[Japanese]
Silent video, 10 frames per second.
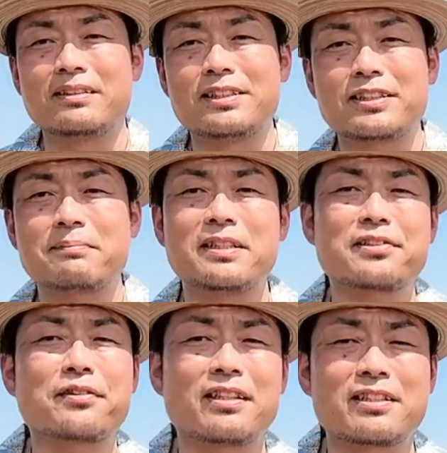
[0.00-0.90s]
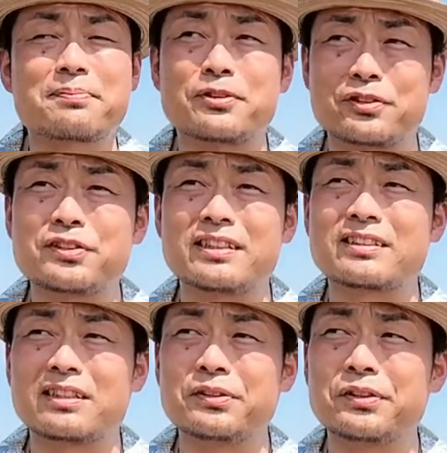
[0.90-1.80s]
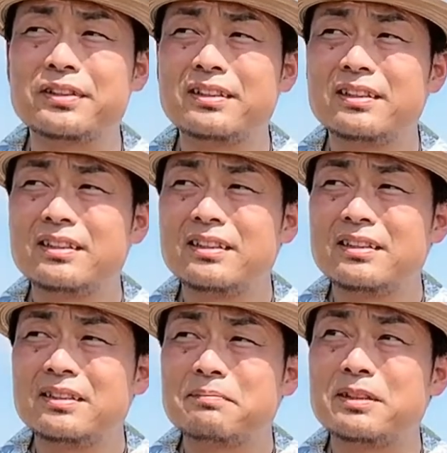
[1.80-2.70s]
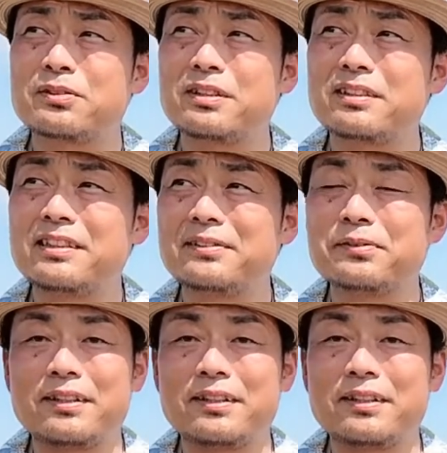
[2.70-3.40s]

じいちゃんばあちゃんの話もするんですけど、まあ、それってきっと